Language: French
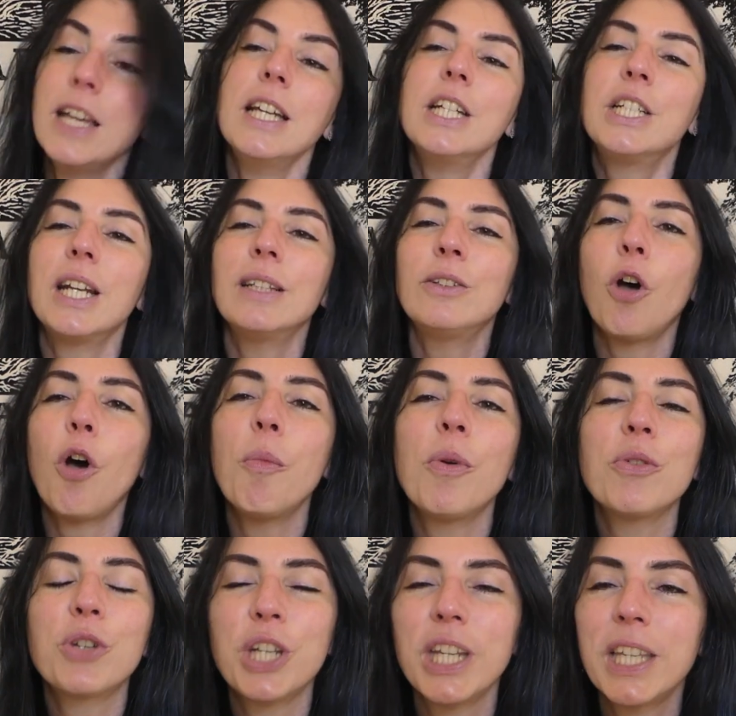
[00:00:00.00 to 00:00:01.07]
j'adore
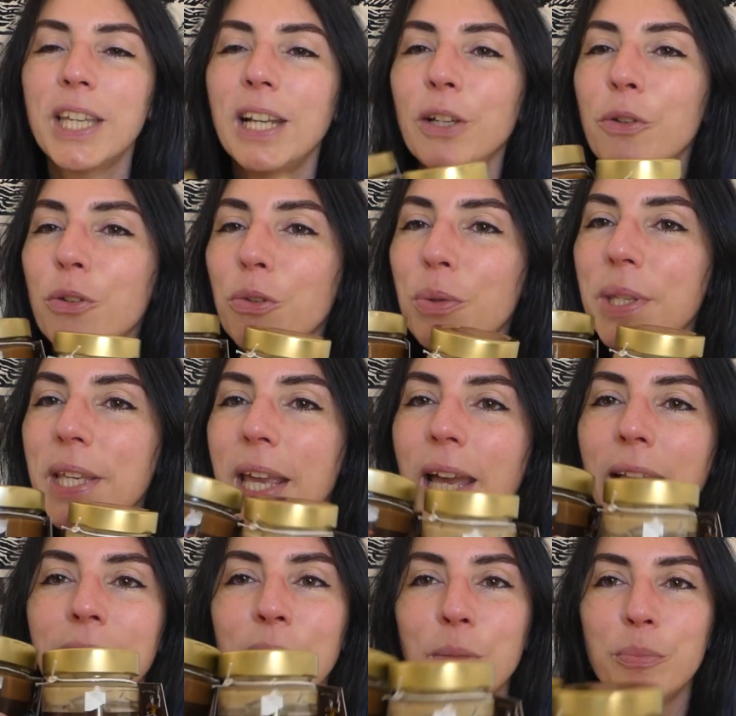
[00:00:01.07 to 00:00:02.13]
manger quelques
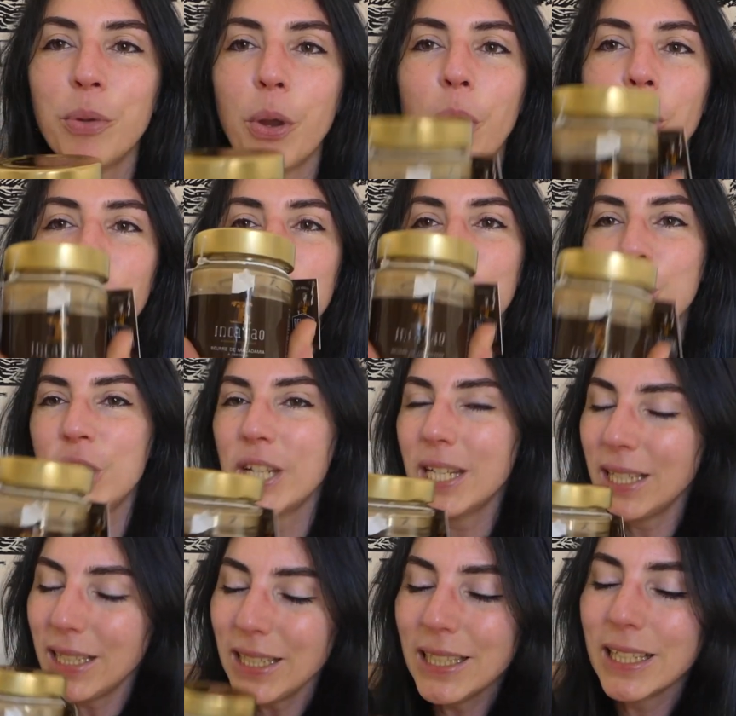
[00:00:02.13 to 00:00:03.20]
cuillères des beurres de
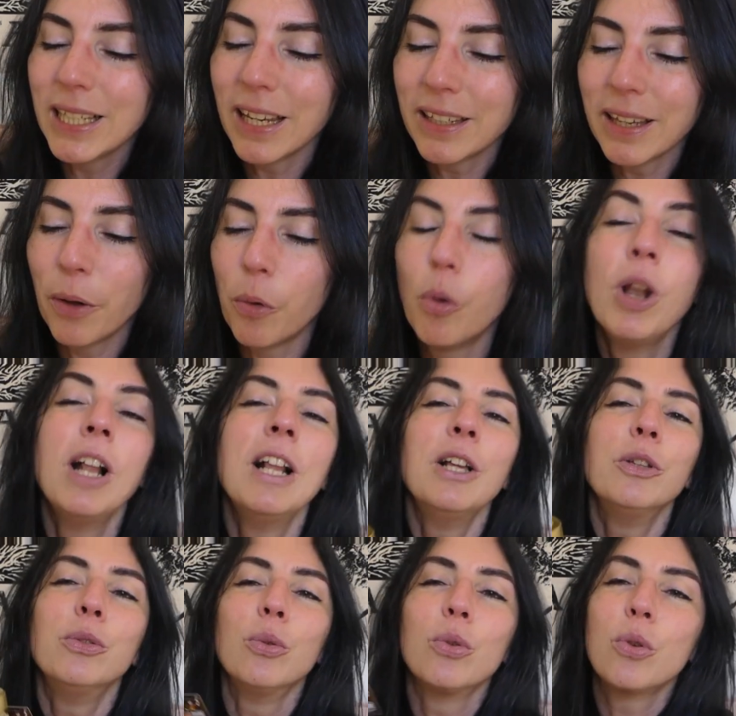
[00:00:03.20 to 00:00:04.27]
chez Incacao.
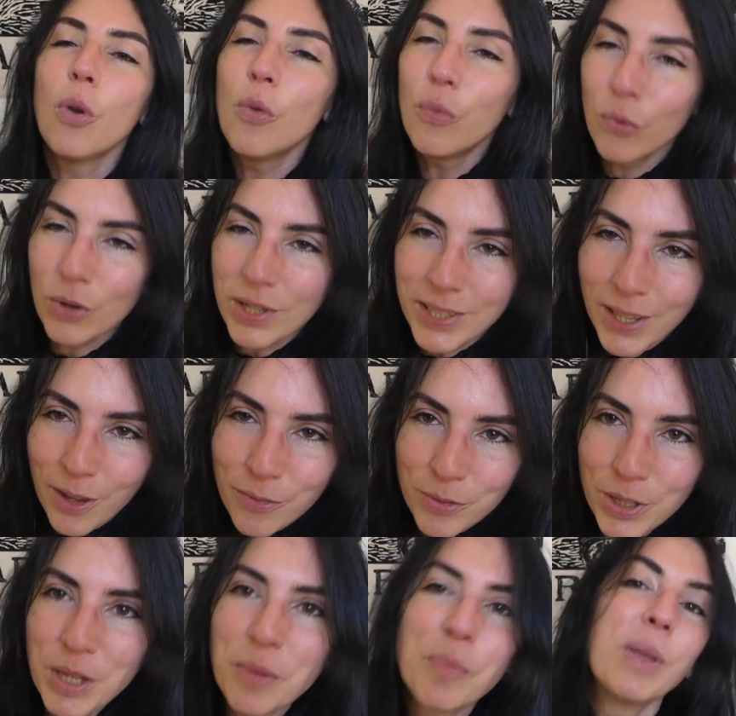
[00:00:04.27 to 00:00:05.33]
Donc vous le
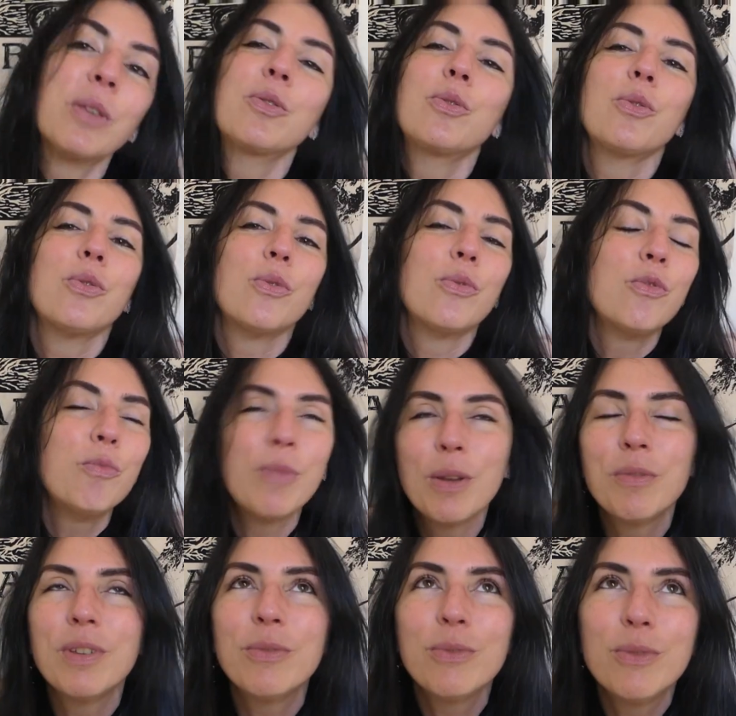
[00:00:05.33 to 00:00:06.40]
savez, parce que vous
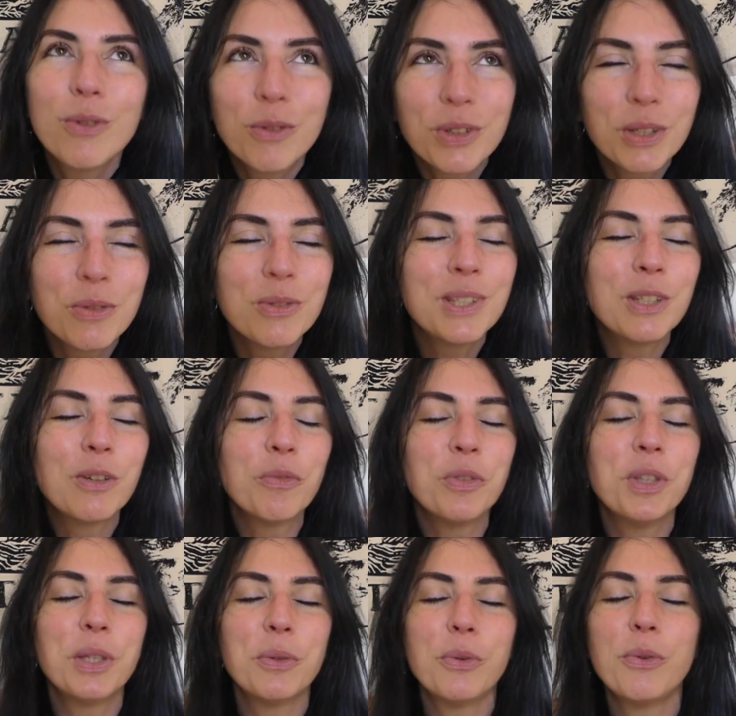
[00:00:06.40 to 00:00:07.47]
m'avez vu en déguster en
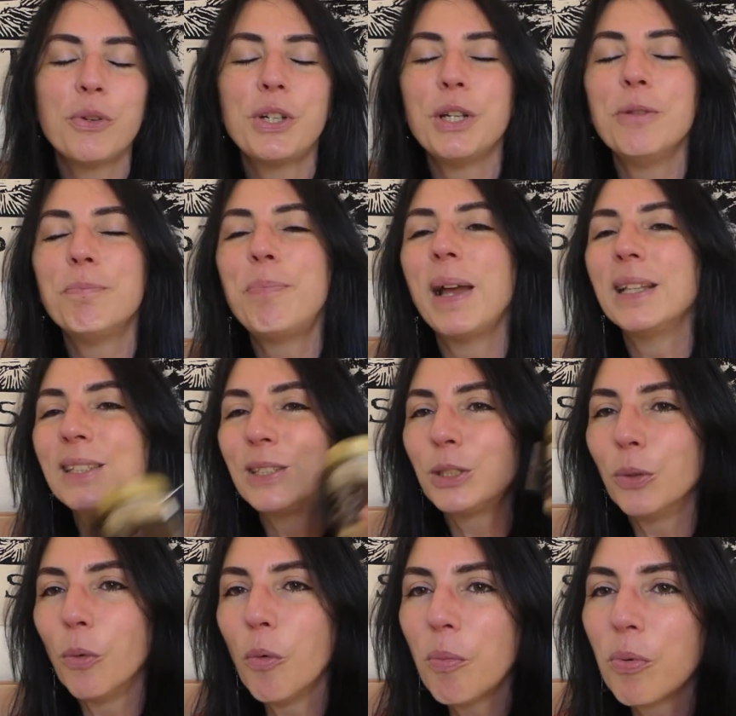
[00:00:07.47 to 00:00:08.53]
vidéo, j'ai une
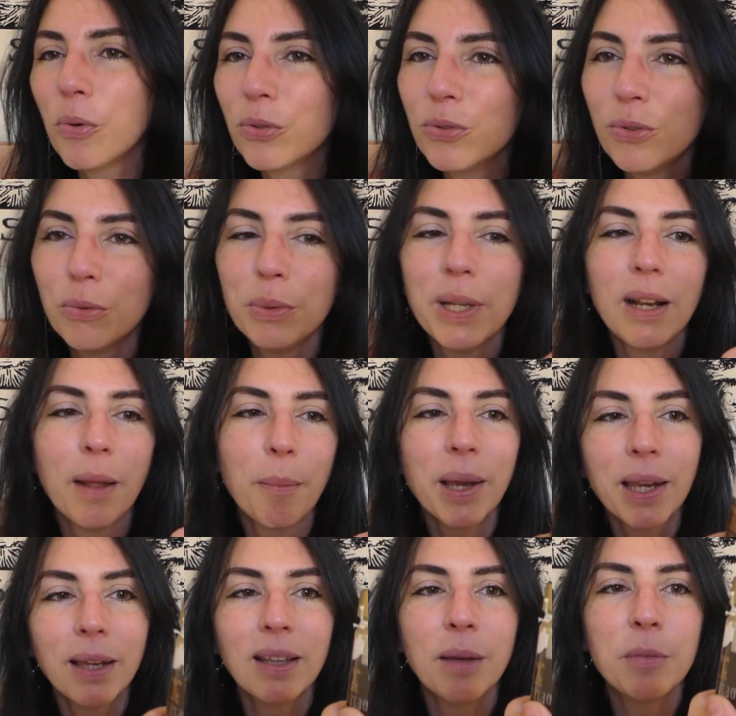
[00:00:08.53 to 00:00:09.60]
passion pour celui à la
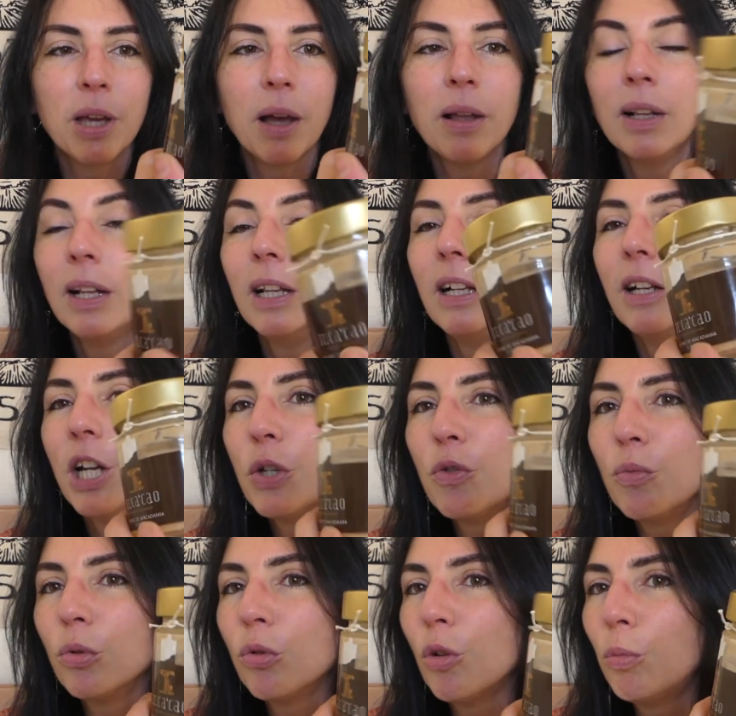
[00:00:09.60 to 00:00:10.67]
macadamia. Là je
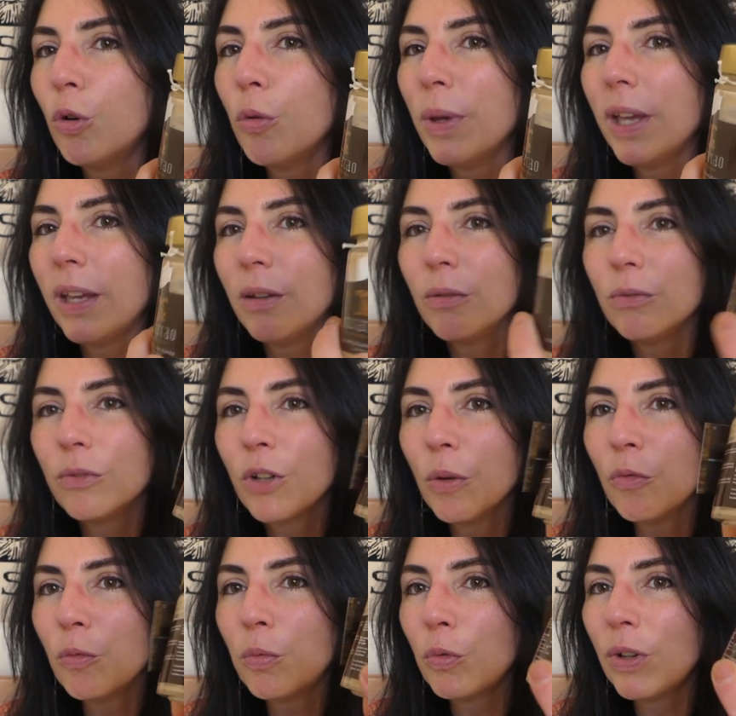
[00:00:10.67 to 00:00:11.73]
vous montre le pot, mais
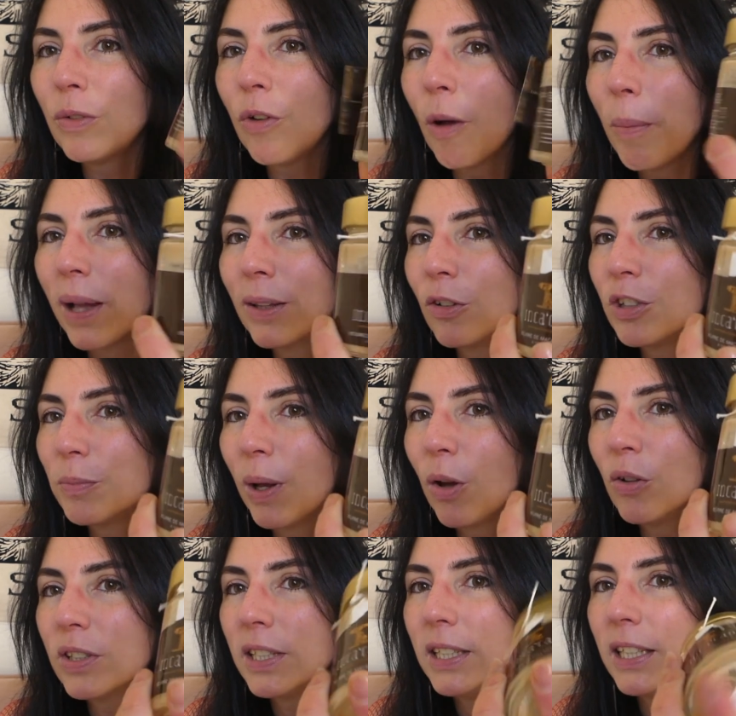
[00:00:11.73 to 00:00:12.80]
comme vous pouvez le voir par
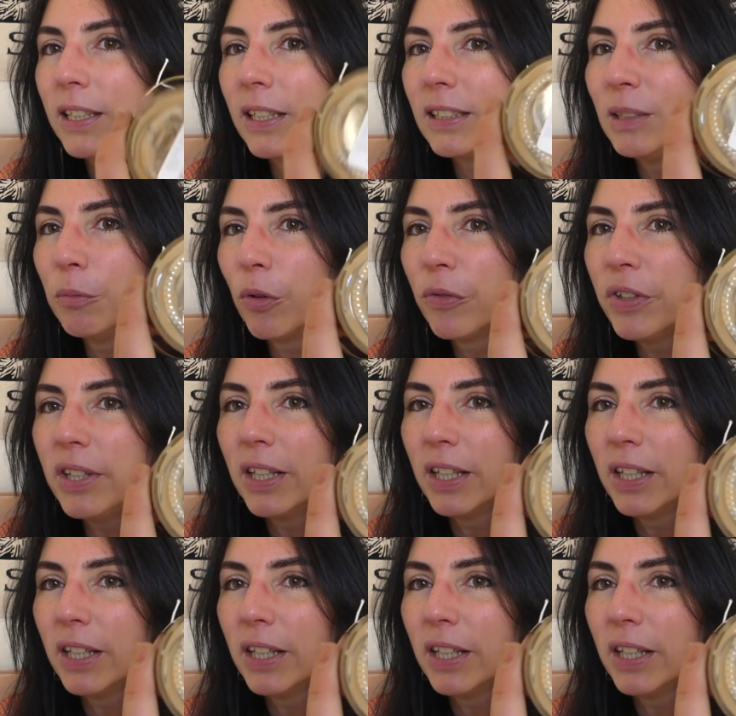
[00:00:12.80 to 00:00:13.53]
transparence, il est quasiment vide.